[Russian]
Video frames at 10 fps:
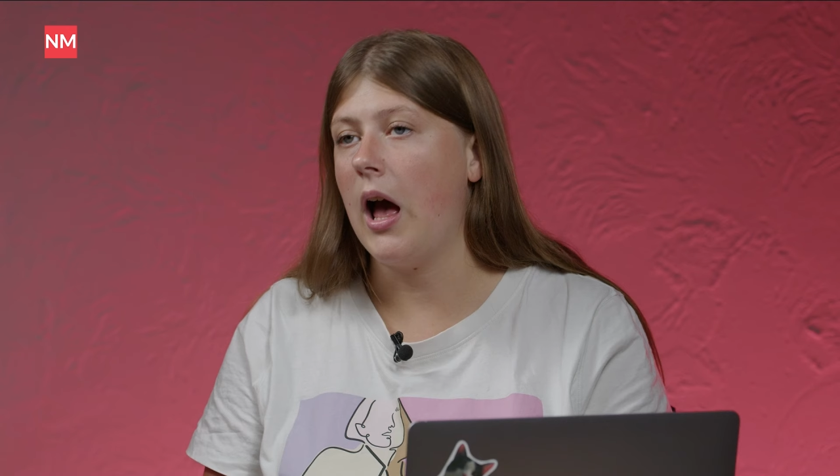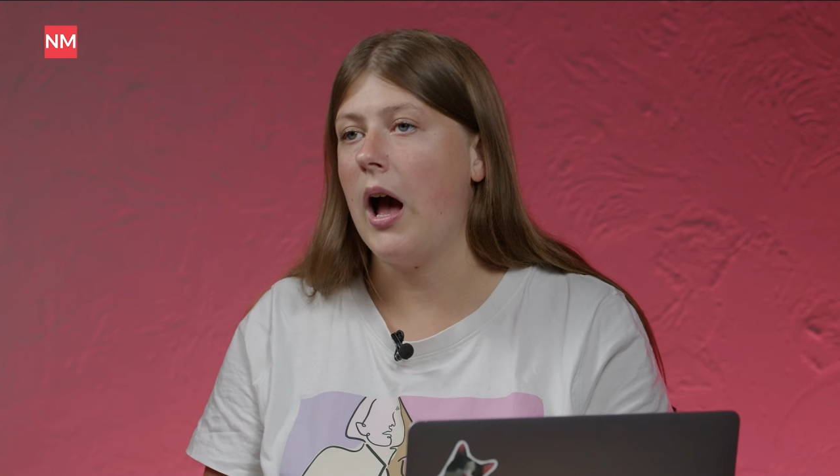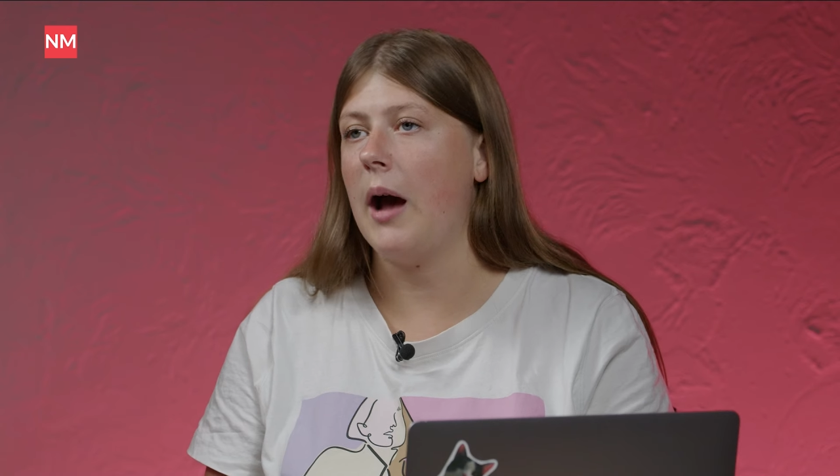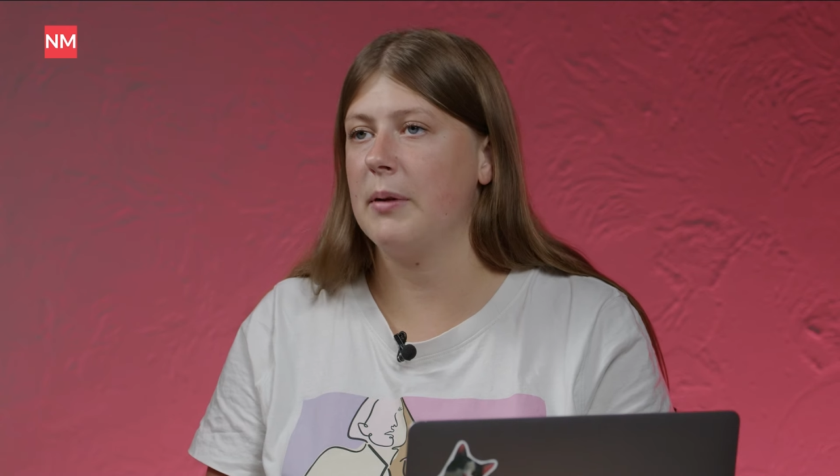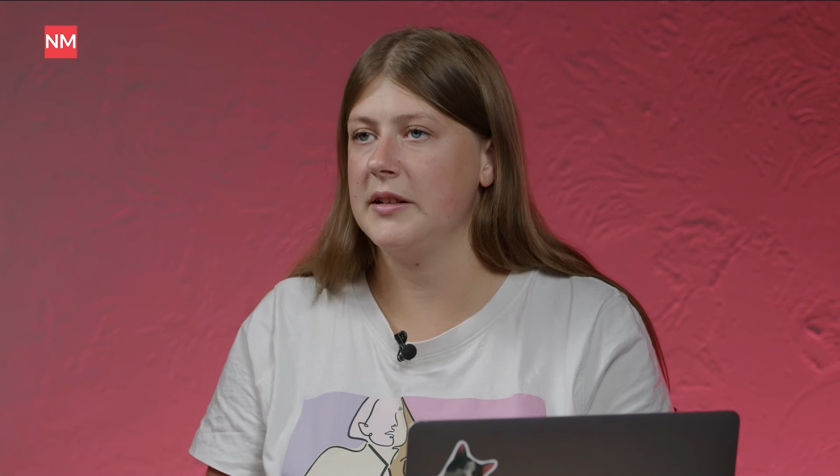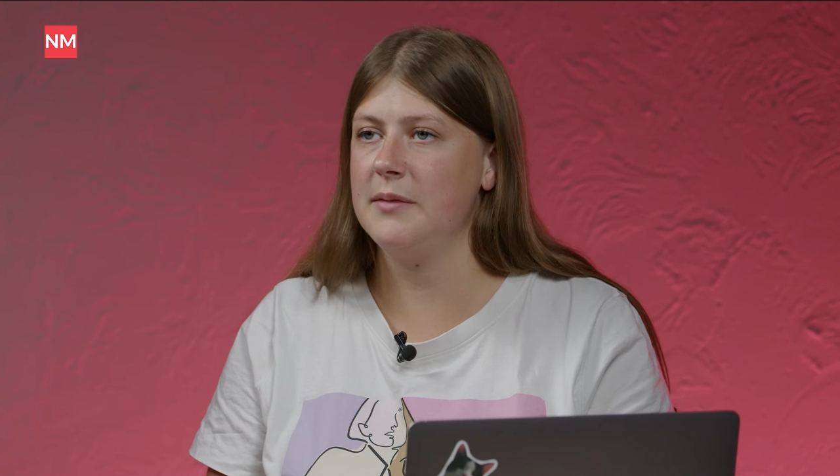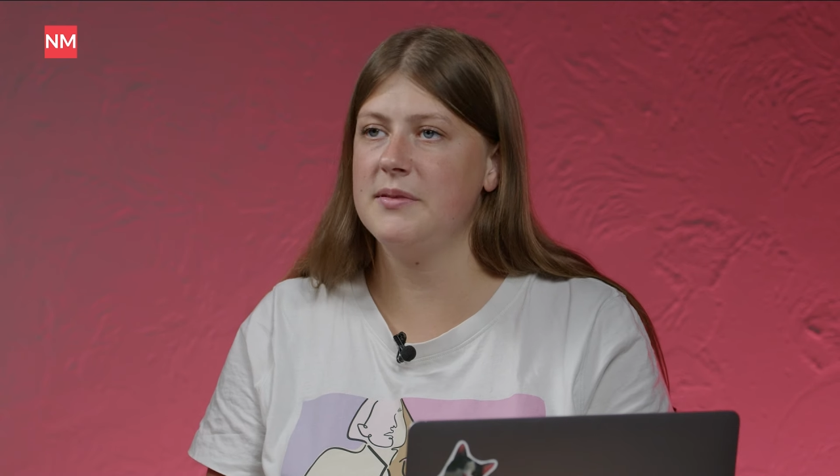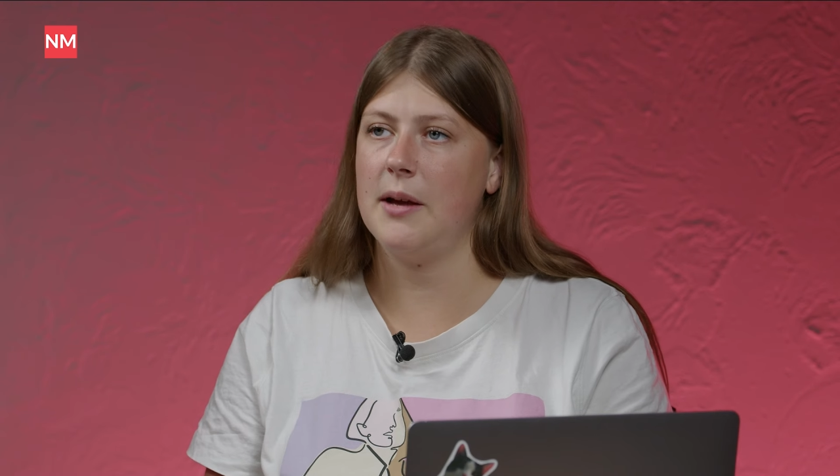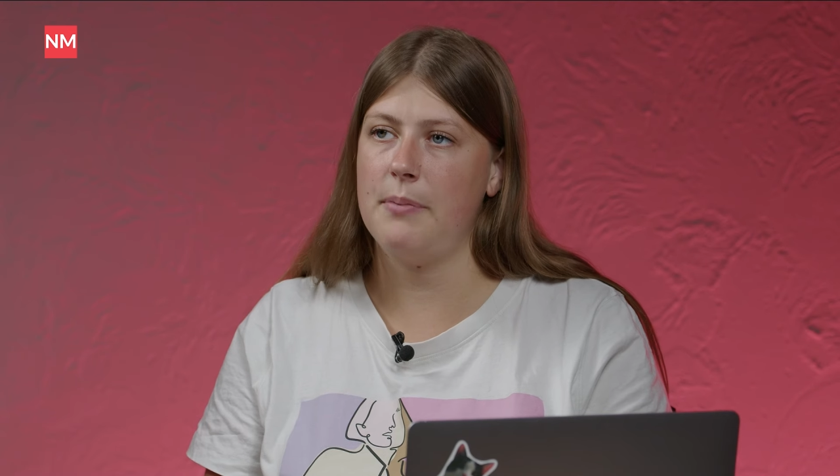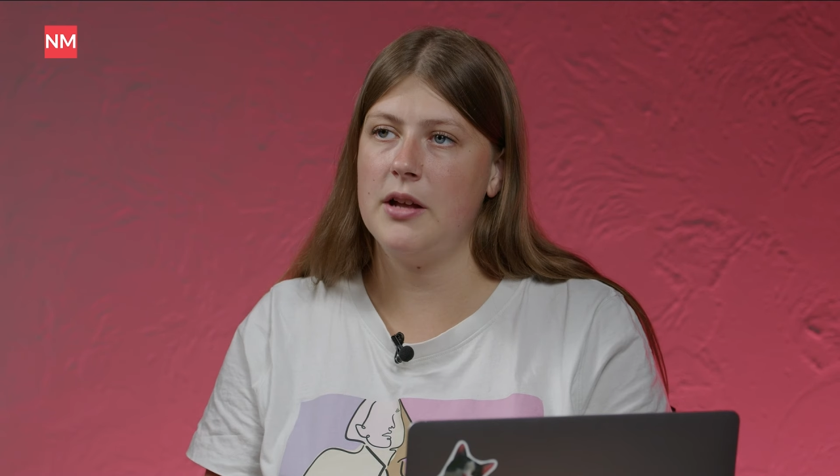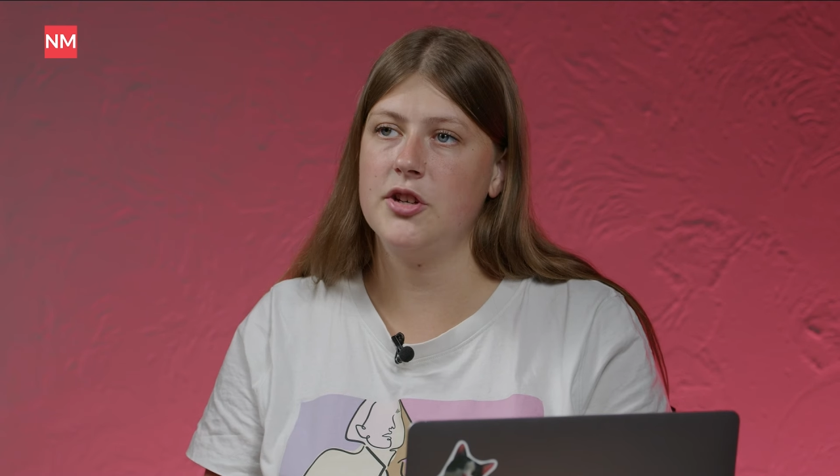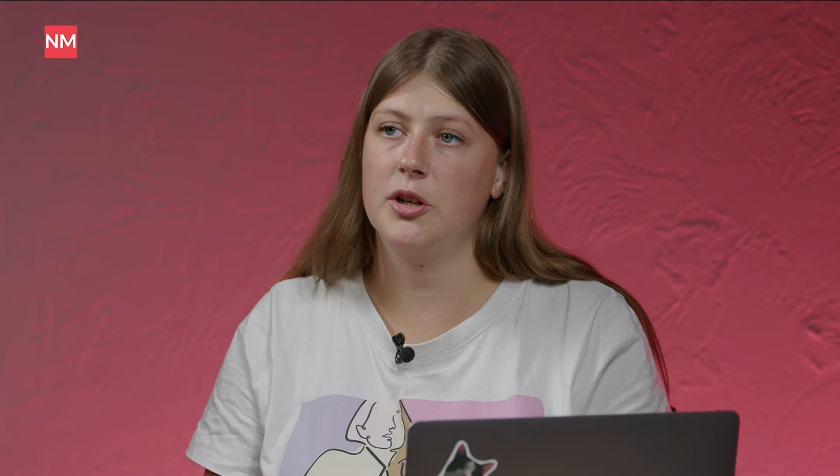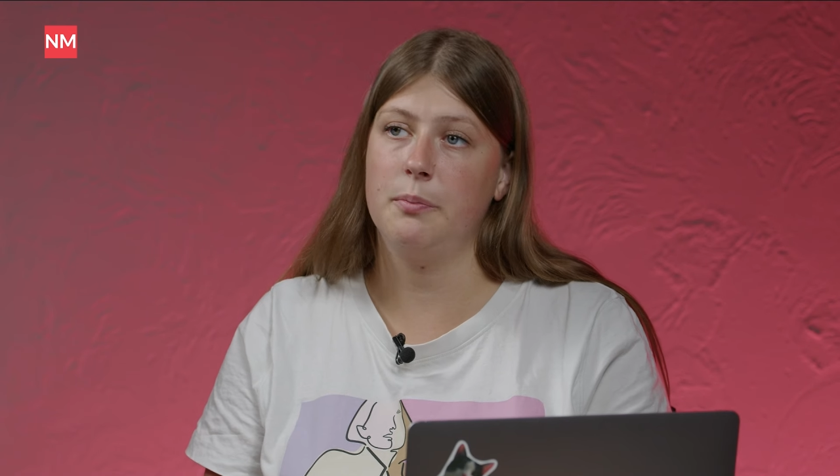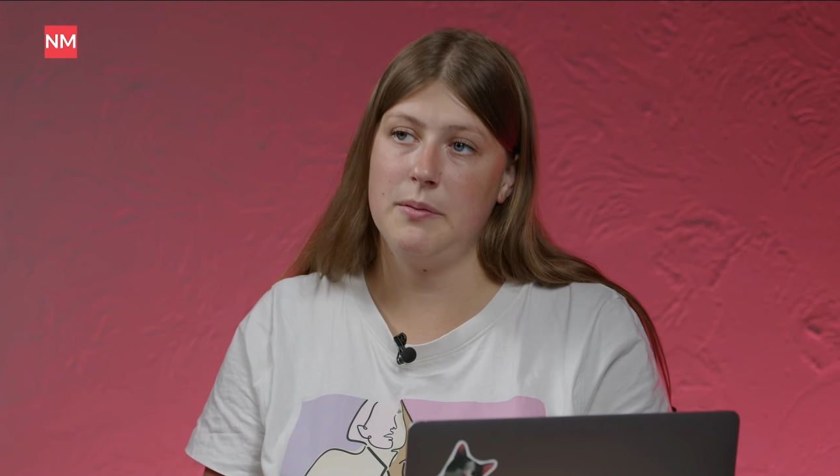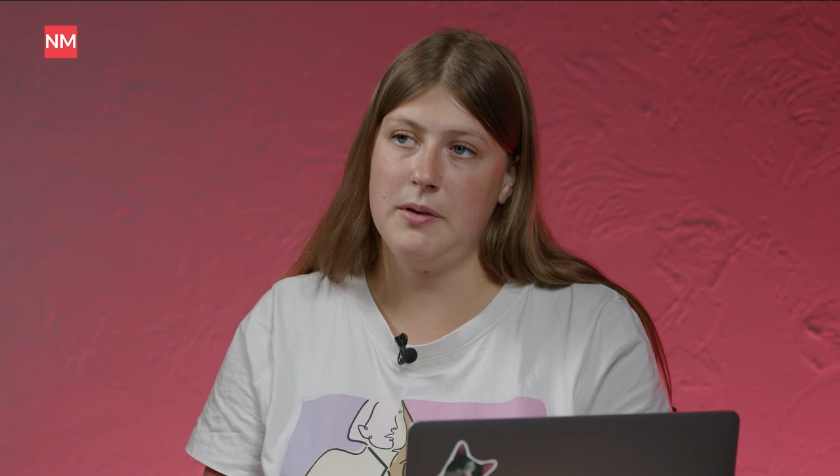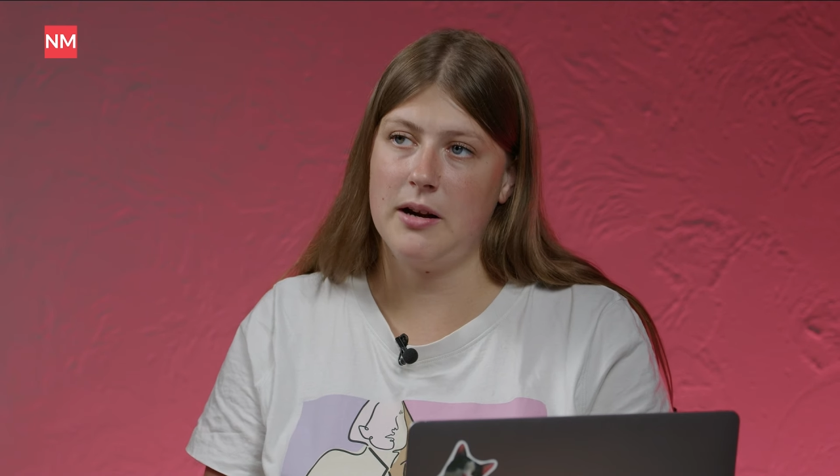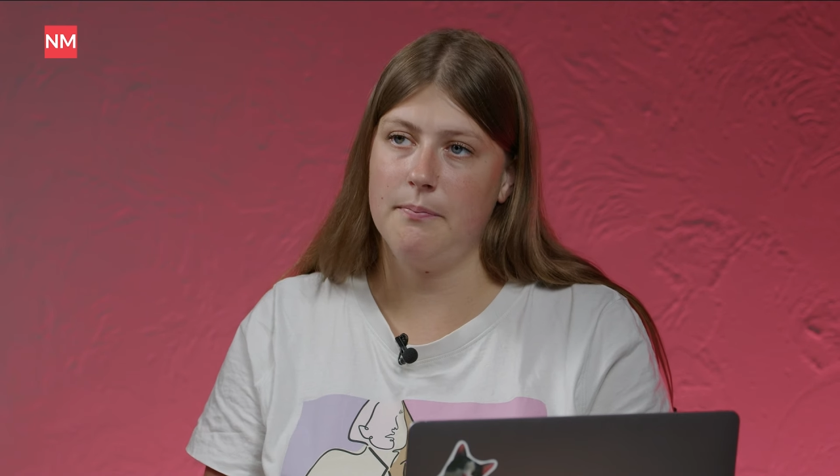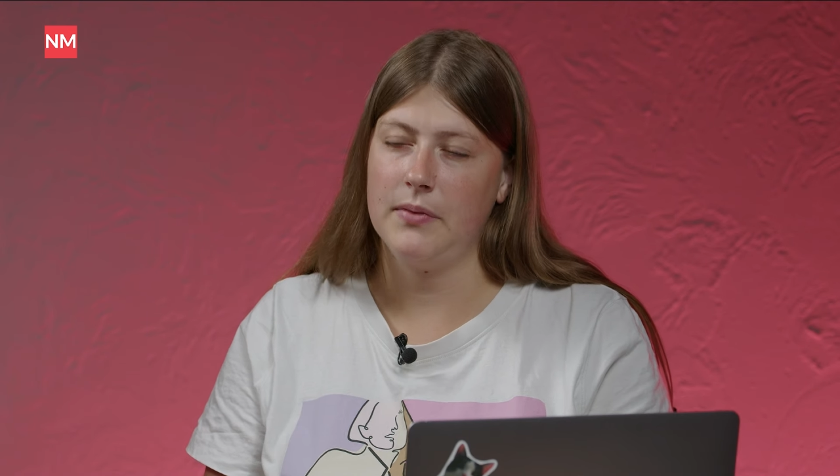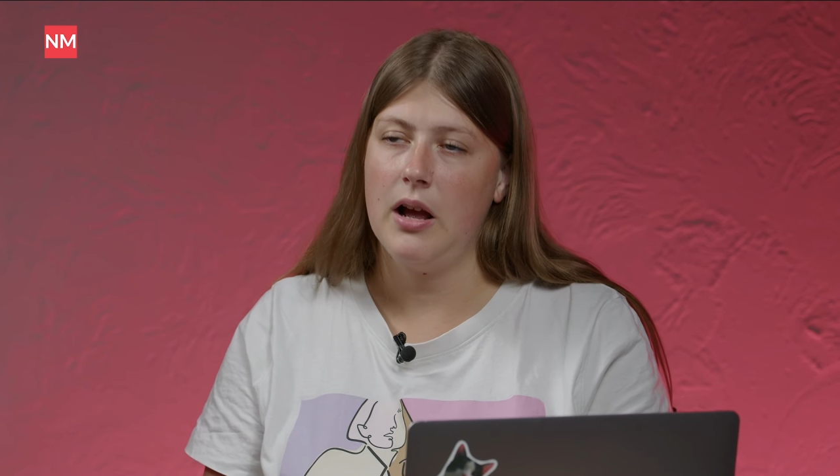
Обратимся опять же к примерам.